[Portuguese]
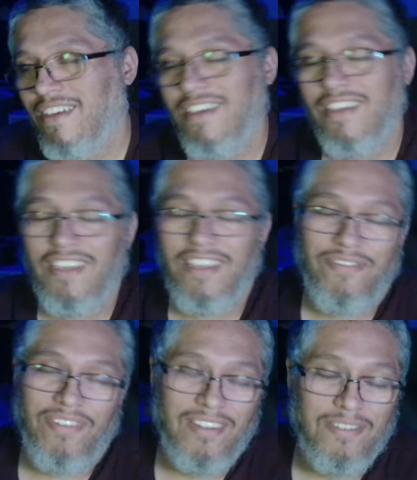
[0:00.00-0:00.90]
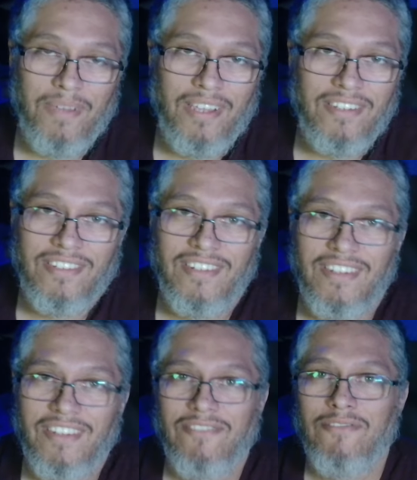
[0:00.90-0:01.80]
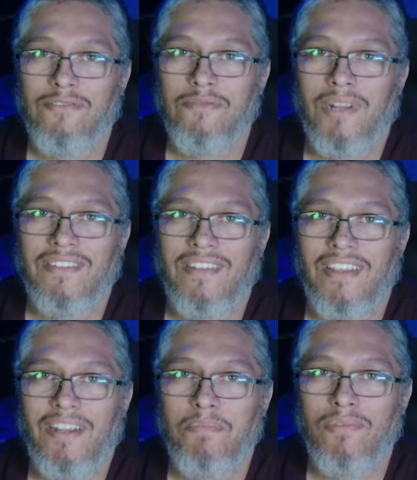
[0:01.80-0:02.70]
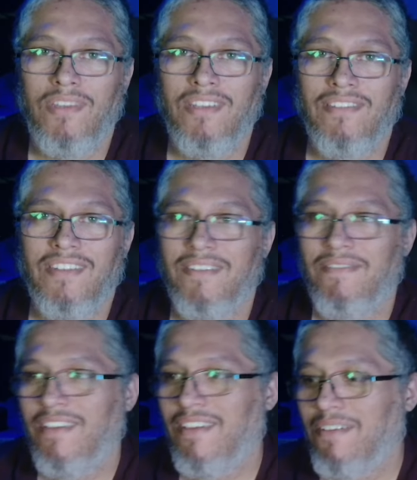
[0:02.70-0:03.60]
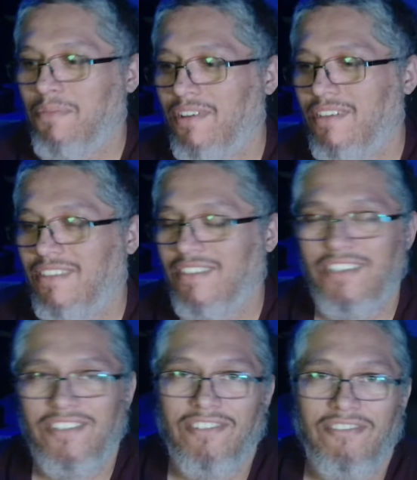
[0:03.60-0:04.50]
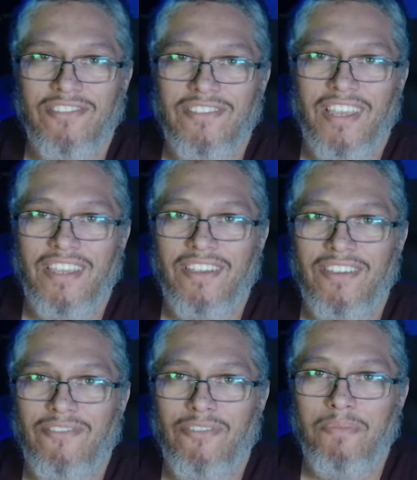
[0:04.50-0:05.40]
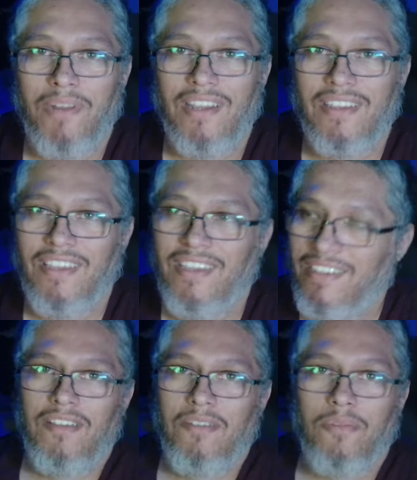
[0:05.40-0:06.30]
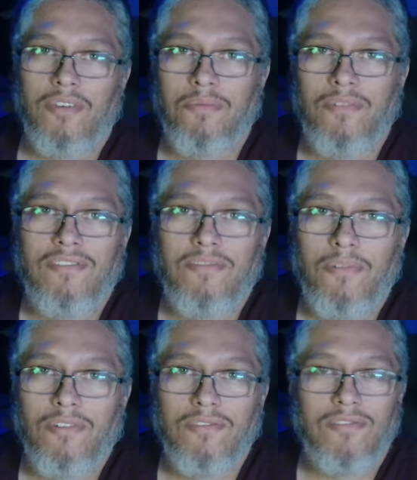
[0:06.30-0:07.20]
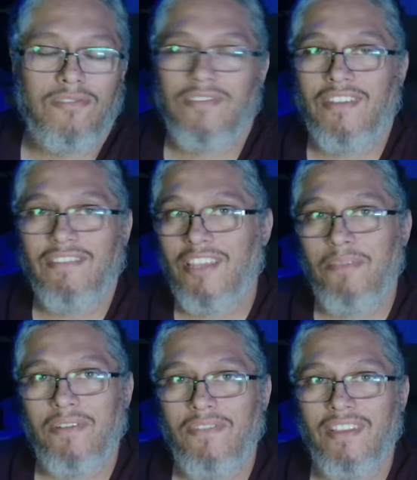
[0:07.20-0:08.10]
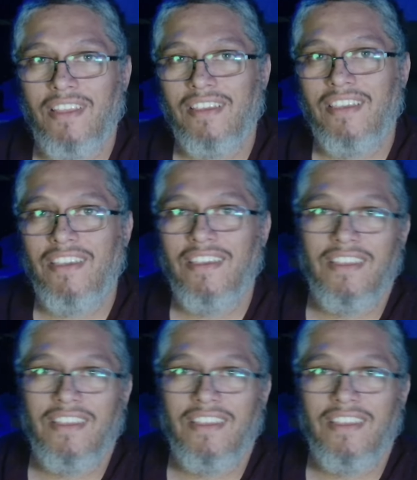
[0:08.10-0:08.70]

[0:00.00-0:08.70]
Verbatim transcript: E infelizmente o brasileiro é punido, né? Pois a gente não consegue comprar aqui, pois muitos produtos não tem para vender aqui,